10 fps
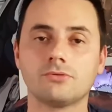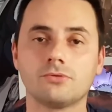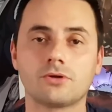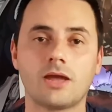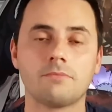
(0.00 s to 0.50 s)

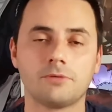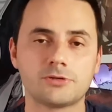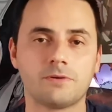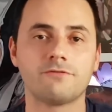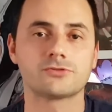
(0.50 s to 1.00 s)
no game
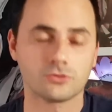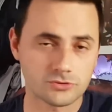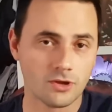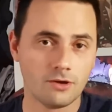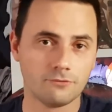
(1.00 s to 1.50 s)
Bridge Brave
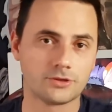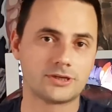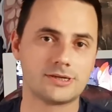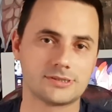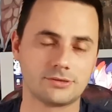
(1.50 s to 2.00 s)
Souls, vou
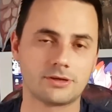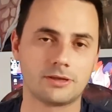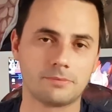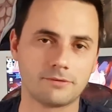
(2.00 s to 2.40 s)
trazendo aqui para